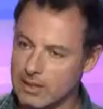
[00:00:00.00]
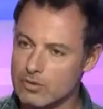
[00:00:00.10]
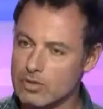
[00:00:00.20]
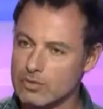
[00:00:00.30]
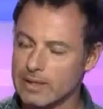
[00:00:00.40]

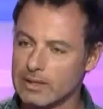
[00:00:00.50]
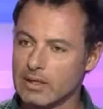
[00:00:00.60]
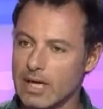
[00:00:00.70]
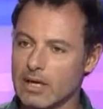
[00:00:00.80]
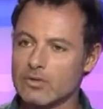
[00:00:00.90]
l'interview ce
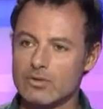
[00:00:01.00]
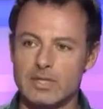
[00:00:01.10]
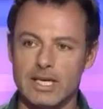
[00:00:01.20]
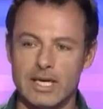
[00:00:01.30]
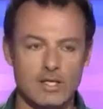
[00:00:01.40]
matin à cause
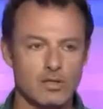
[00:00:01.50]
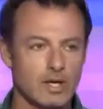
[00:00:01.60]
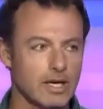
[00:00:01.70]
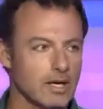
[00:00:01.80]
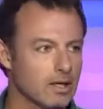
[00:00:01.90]
du décalage
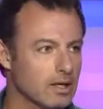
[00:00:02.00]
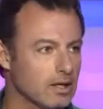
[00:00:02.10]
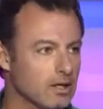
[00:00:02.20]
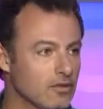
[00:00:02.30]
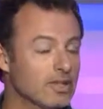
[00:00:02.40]
horaire
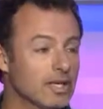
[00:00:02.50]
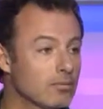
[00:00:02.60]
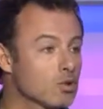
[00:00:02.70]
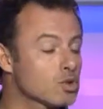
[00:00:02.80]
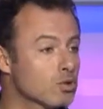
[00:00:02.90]
et il fait
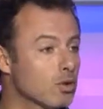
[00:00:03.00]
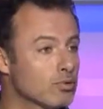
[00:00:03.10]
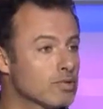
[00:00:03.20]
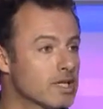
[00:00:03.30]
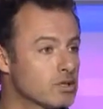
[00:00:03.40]
tellement chaud en
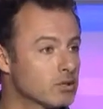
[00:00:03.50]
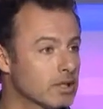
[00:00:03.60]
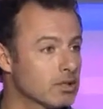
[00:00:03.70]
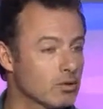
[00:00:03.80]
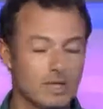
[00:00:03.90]
plus la
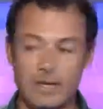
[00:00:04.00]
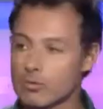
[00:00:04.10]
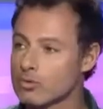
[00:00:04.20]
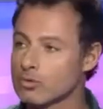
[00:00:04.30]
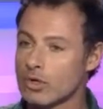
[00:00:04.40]
journée qu'il y a
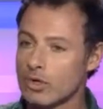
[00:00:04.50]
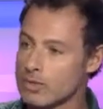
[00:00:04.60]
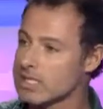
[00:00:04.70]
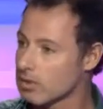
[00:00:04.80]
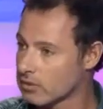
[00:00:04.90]
beaucoup d'heures
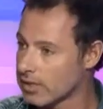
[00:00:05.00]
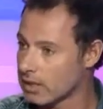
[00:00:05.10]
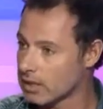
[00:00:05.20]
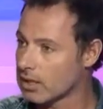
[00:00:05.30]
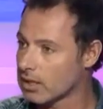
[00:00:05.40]
où il
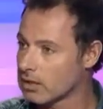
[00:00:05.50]
s'enterre